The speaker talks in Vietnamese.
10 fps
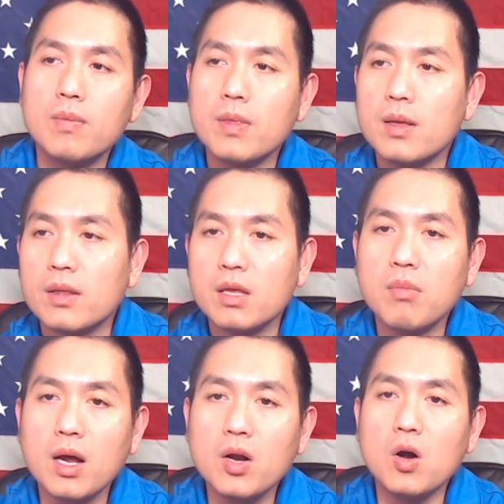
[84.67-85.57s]
thì
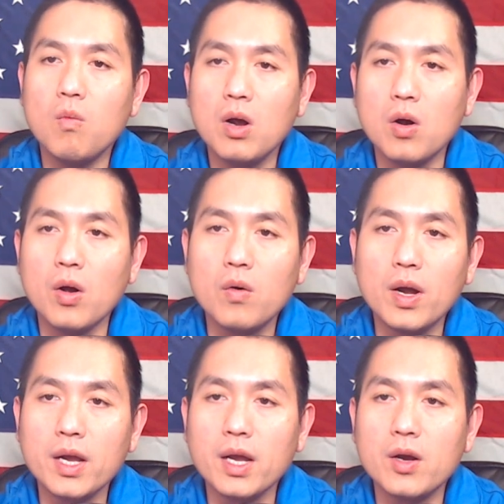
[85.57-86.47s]
bản đồ Quốc hội của
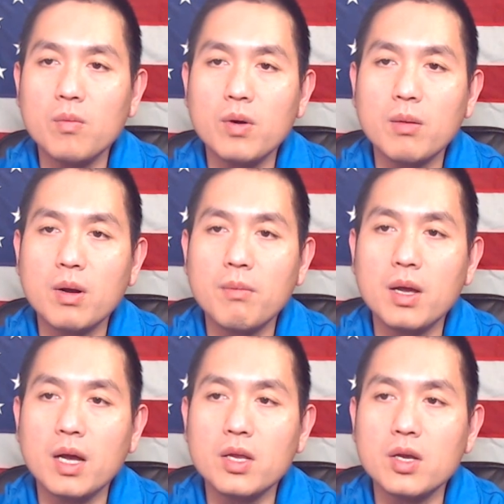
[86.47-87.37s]

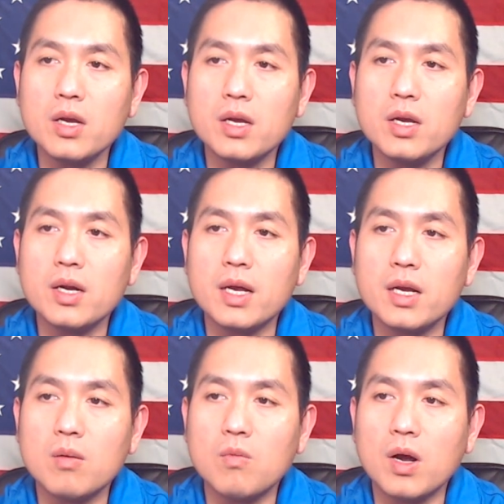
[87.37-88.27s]
2022 chứng kiến cái đảng
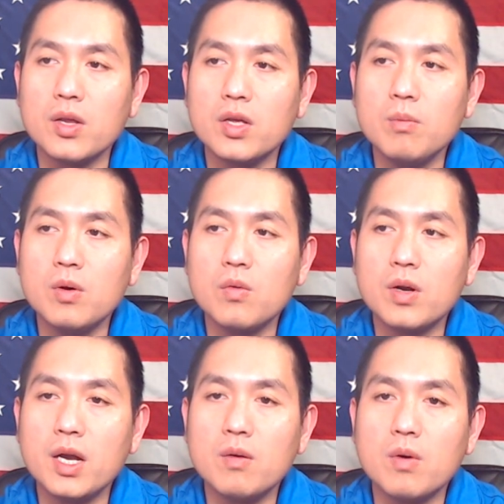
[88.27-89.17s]
Cộng hòa chiếm ưu
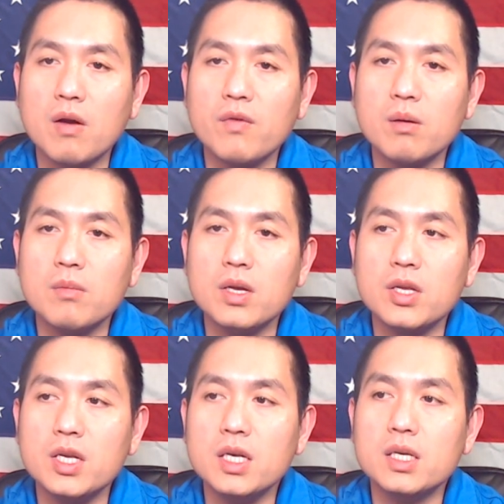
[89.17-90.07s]
thế trong Hạ viện
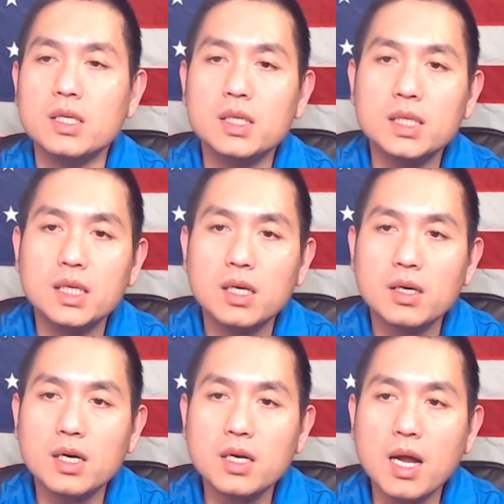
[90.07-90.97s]
19
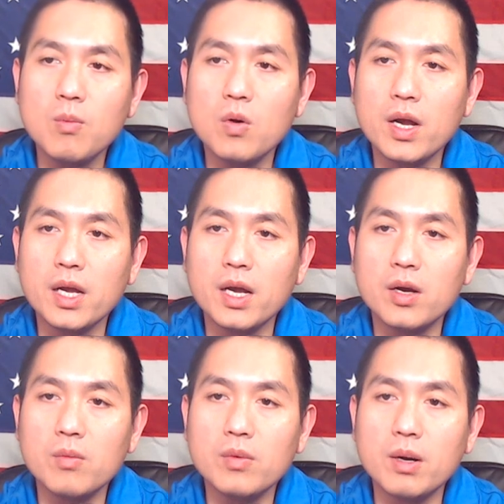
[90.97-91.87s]
tháng 8 của
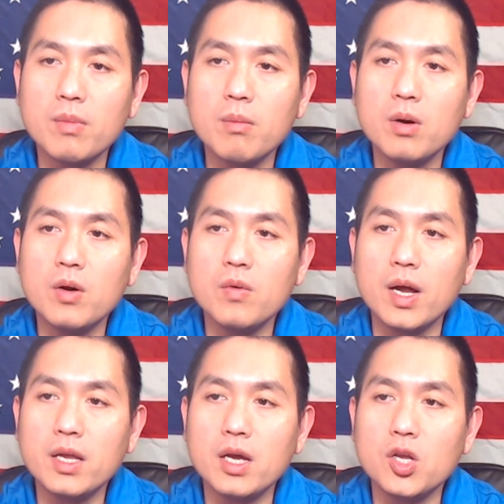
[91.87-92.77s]
2020 của
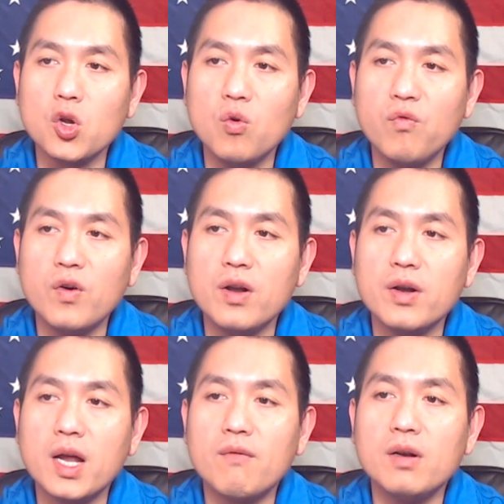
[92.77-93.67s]
đảng Dân Chủ phình
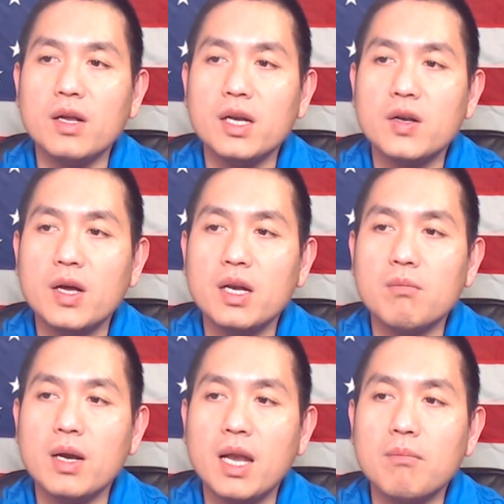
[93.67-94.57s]
ra với lợi thế là
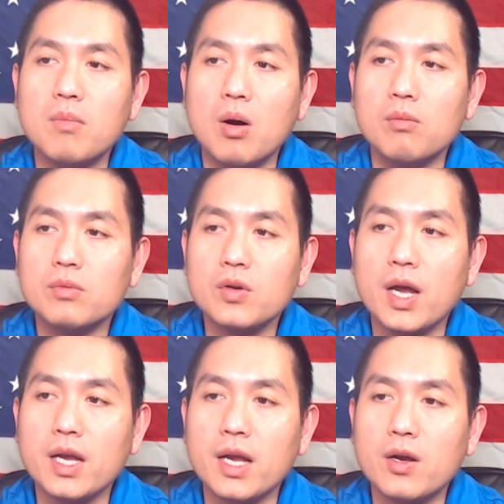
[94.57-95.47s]
15-1 cho
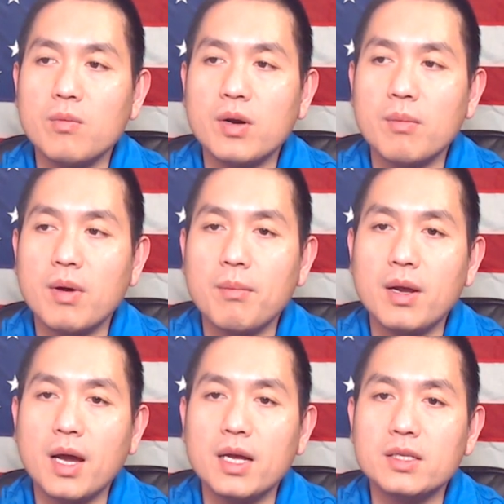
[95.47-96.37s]

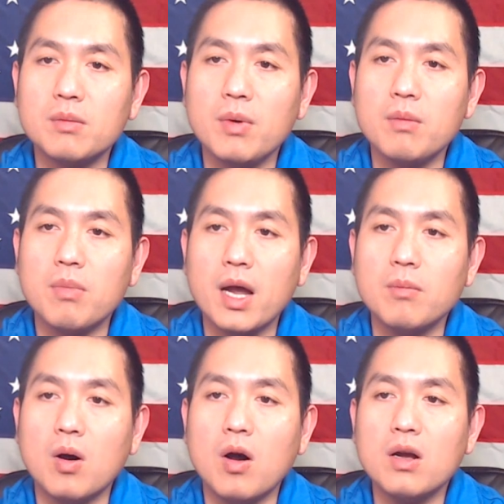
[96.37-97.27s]
2022 sẽ bị bãi
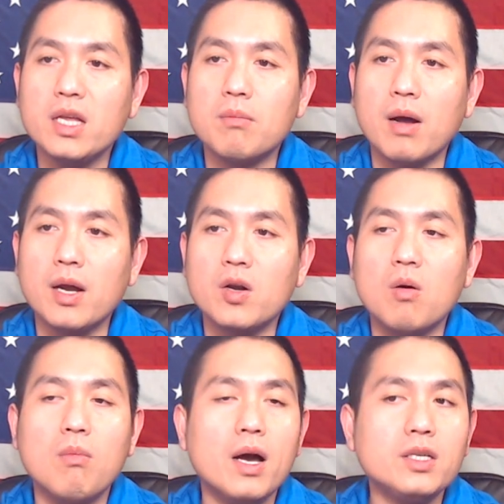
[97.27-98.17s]
bỏ và bản đồ
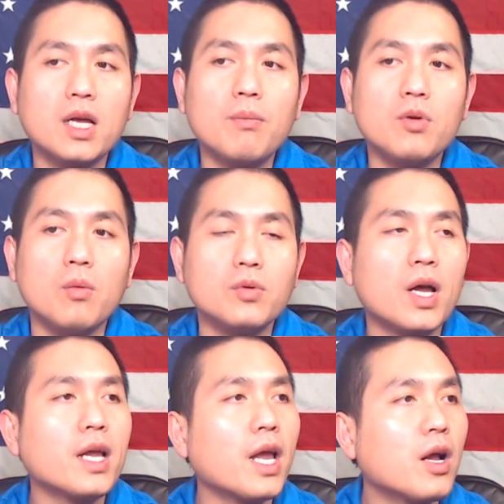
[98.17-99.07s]
mới sẽ áp dụng cho
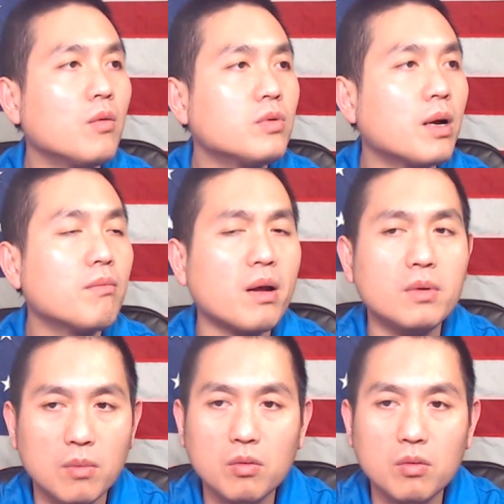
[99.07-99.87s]
2024.